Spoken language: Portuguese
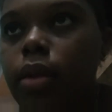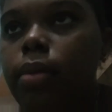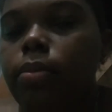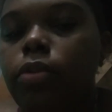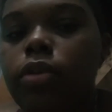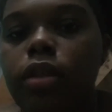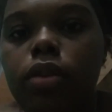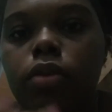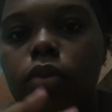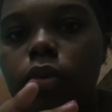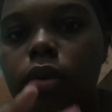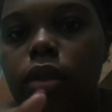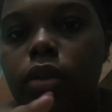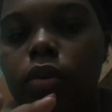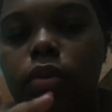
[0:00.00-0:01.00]
Muitas
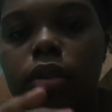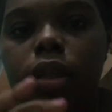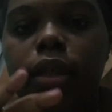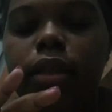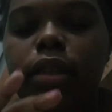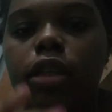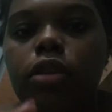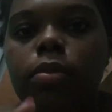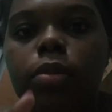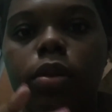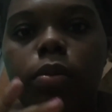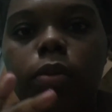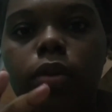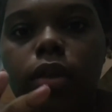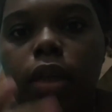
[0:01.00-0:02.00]
coisas acontecendo ao
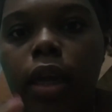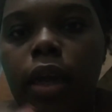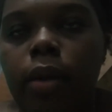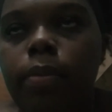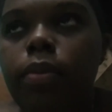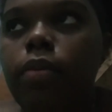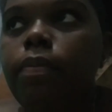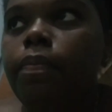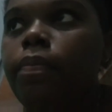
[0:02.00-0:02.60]
mesmo tempo.